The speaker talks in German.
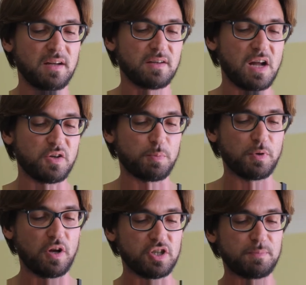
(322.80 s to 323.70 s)
Der
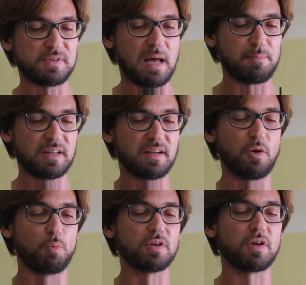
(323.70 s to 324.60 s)
Entrepreneurship Summit
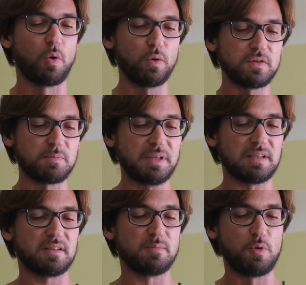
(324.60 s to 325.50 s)
Global Goals
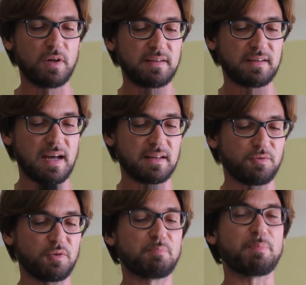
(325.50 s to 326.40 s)
bietet die Möglichkeit,
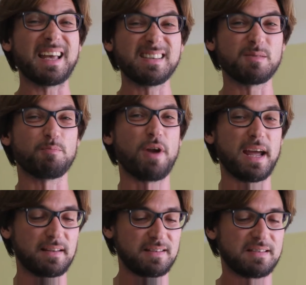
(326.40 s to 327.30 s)
von Best
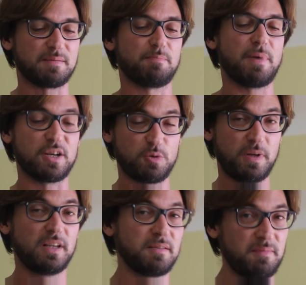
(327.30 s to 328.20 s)
Practice
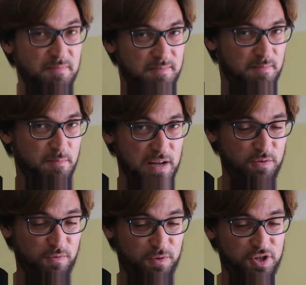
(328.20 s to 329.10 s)
Beispielen,
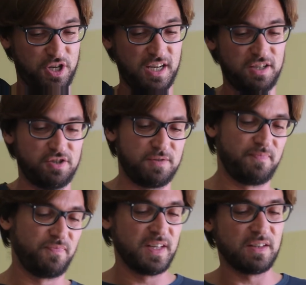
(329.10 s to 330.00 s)
Pattern for Change,
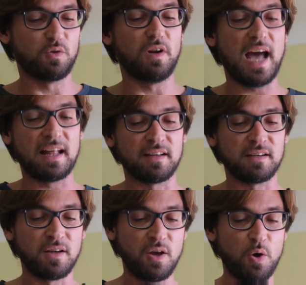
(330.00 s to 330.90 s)
zu
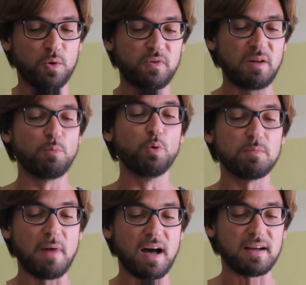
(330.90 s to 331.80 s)
lernen und will
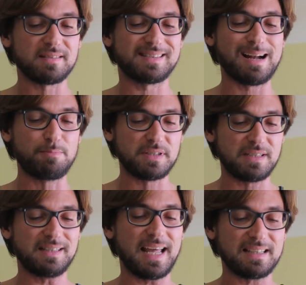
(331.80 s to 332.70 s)
Mut machen, selbst
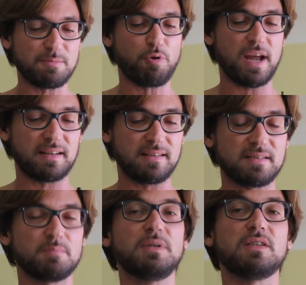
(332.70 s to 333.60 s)
die Next
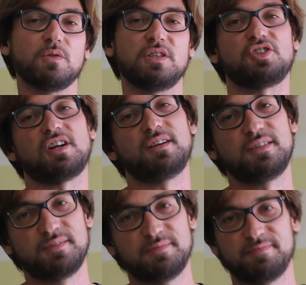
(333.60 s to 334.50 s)
Practice mitzugestalten.